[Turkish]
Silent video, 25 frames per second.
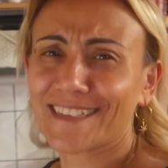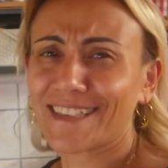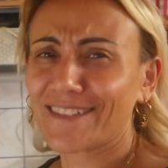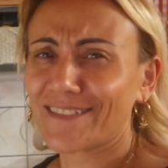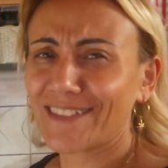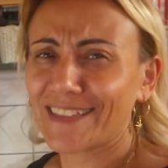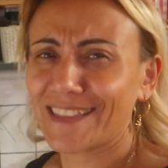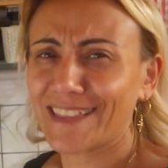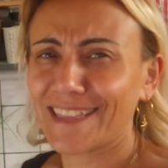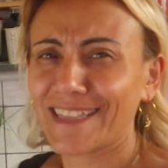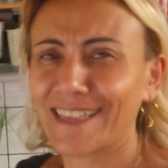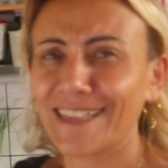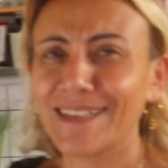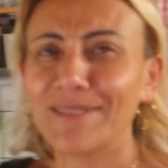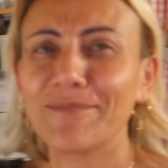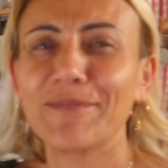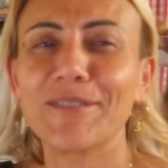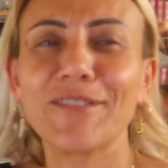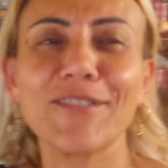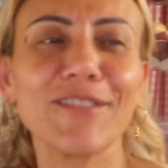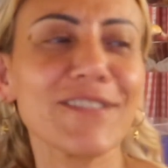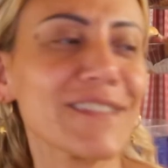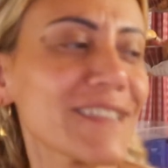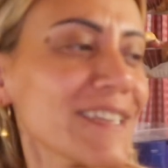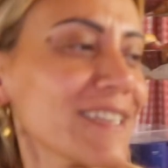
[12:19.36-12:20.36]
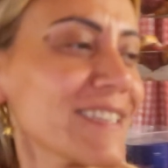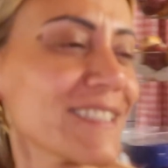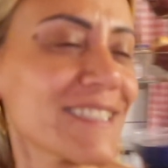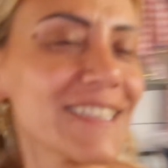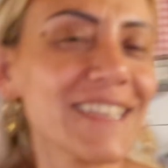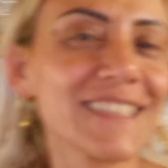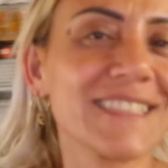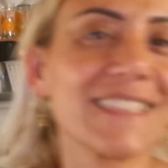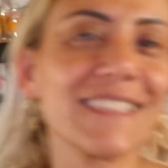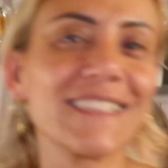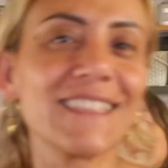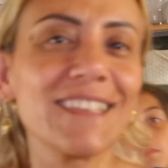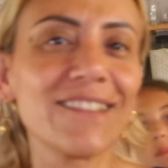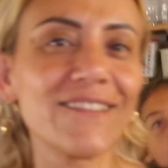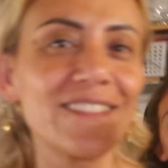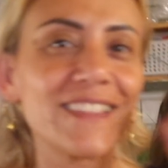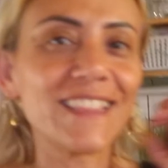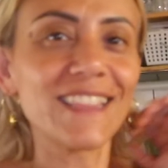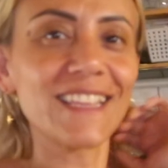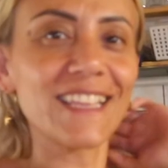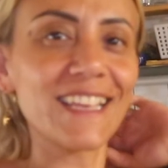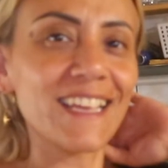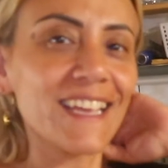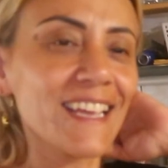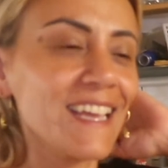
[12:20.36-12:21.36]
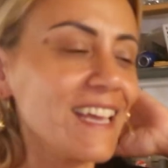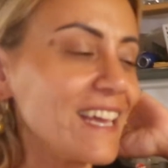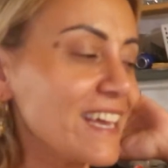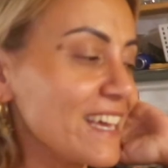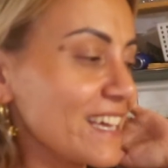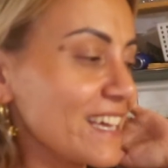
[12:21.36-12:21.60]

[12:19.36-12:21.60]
sevindi. Bir görseniz nasıl sevindi.